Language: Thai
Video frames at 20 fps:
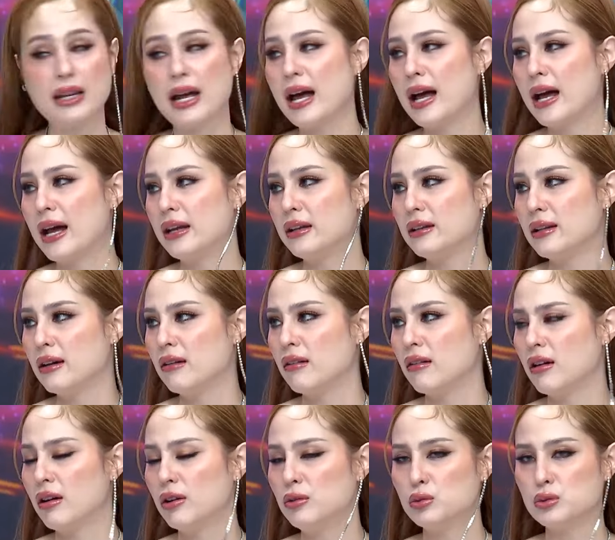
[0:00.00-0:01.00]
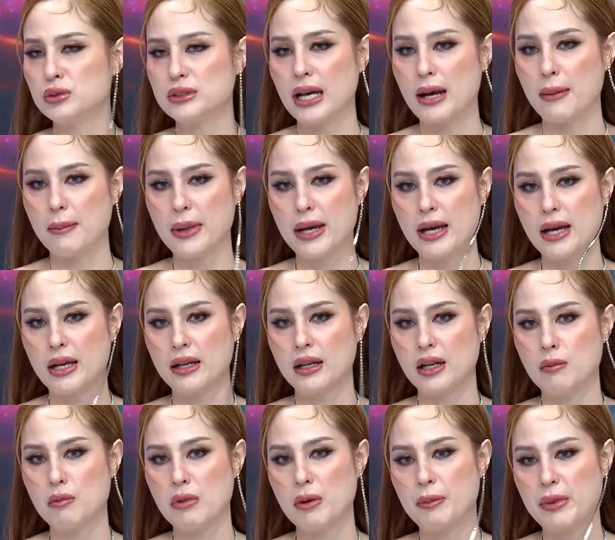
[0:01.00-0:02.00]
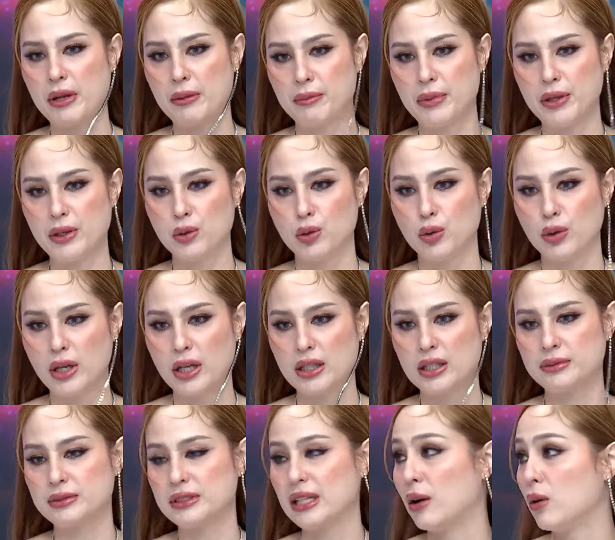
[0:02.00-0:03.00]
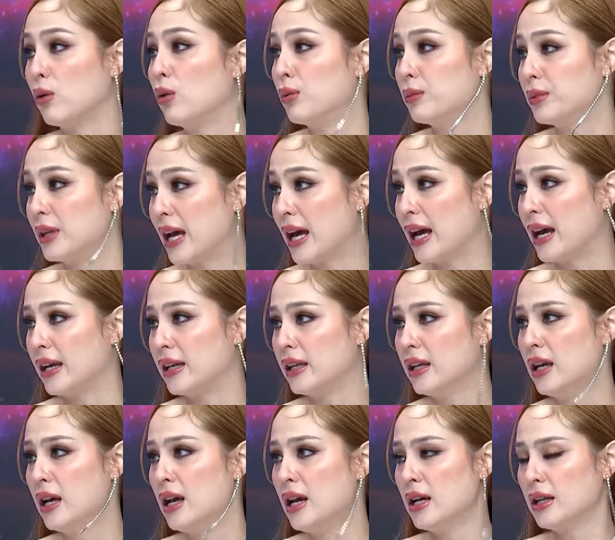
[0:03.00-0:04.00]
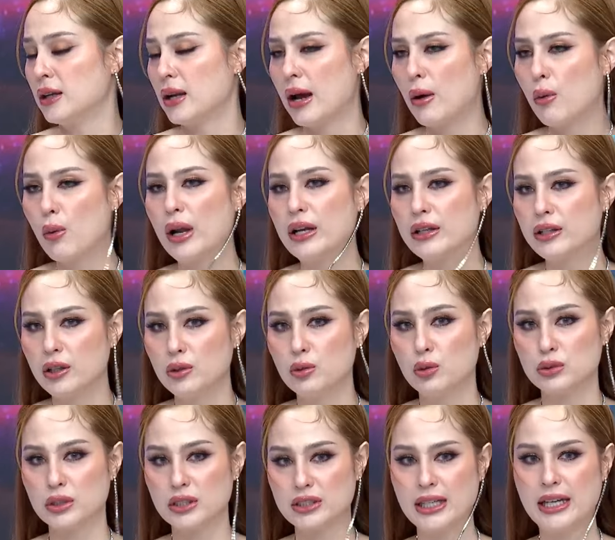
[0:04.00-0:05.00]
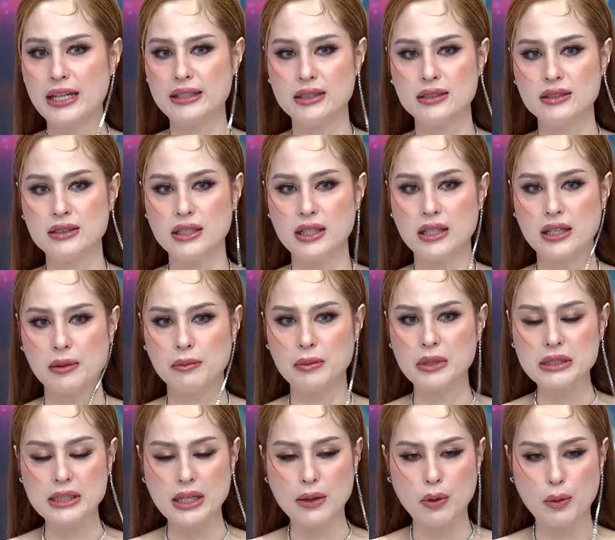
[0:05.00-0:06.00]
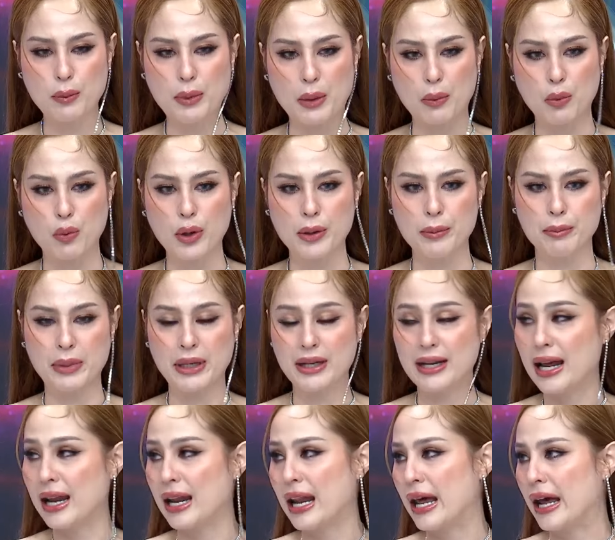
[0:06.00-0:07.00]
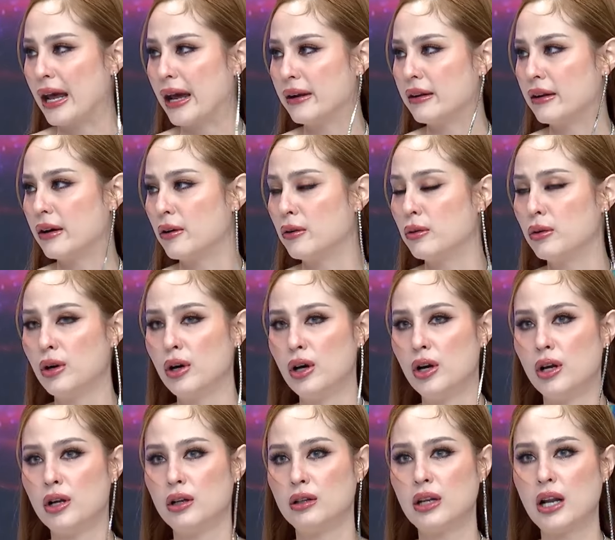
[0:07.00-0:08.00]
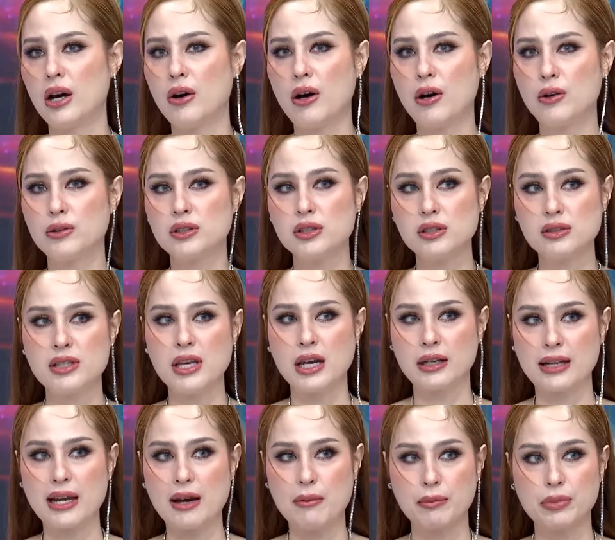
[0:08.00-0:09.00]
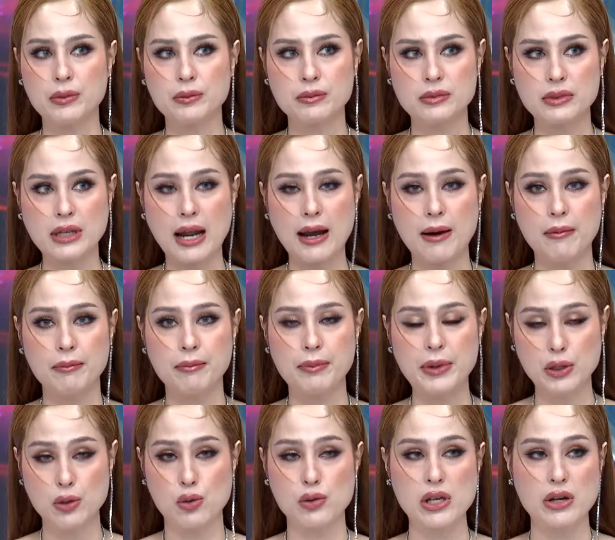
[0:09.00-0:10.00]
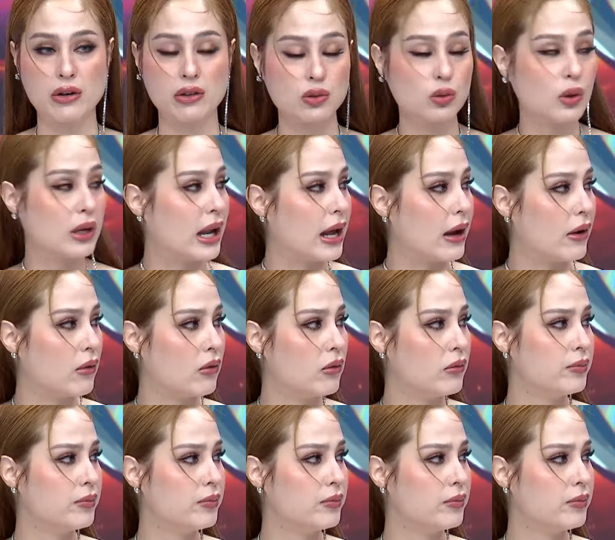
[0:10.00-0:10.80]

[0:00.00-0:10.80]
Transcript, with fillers: งได้ แล้วก็หนูสามารถเอามาเป็นประโยชน์ให้กับสังคมได้ ถ้าวันที่หนูจะใช้จริงๆอ่ะไม่ใช่ว่าแบบขวัญเป็นดาราแล้วเราเอาชื่อเสียงทำทำประโยชน์เกี่ยวกับตัวเรา